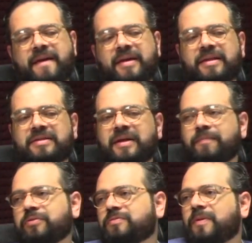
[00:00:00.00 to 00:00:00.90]
y decían,
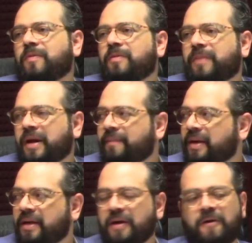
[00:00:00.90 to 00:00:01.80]
pues me voy para
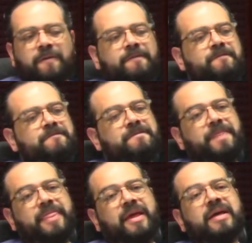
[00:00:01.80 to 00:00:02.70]
México.
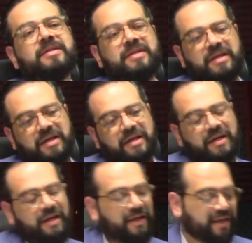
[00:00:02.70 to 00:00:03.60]
Y sí,
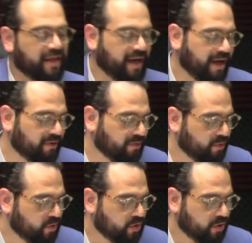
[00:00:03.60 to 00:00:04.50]
llegaron
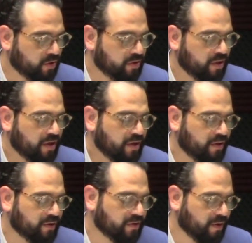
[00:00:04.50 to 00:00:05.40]
muchos,
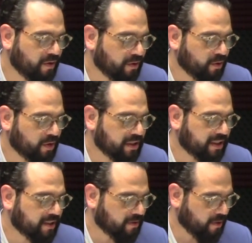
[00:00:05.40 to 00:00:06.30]
no solo
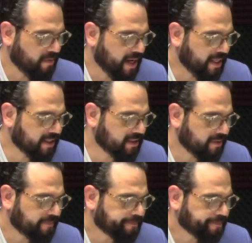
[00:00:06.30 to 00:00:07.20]
turistas normales,
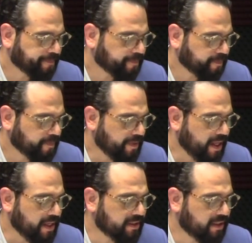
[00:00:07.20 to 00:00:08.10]

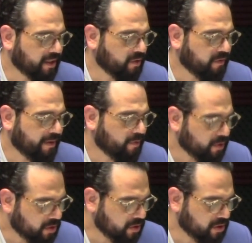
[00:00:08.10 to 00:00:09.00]
sino
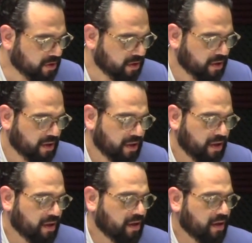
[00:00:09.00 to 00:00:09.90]
famosos
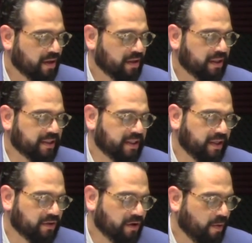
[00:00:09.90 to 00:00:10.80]

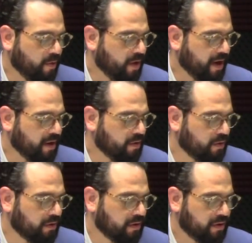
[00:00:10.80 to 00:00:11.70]
destinos como
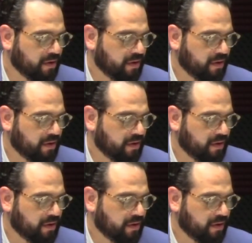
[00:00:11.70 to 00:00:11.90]
Cancún,